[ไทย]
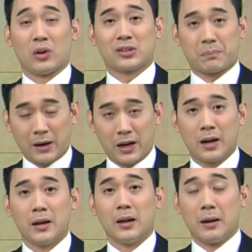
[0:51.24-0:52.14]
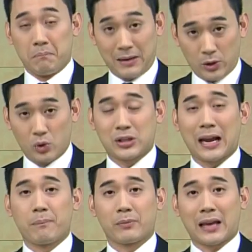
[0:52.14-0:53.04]
ส่วนสเปอร์ มีลุ้นแช
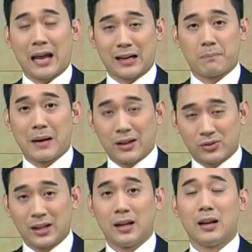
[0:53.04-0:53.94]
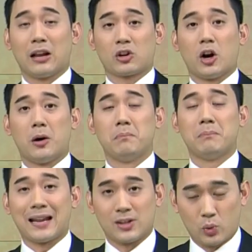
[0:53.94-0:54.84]
มป์แข่งกับแมนซีแล้วก็
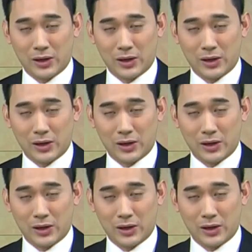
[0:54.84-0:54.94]
แมนยู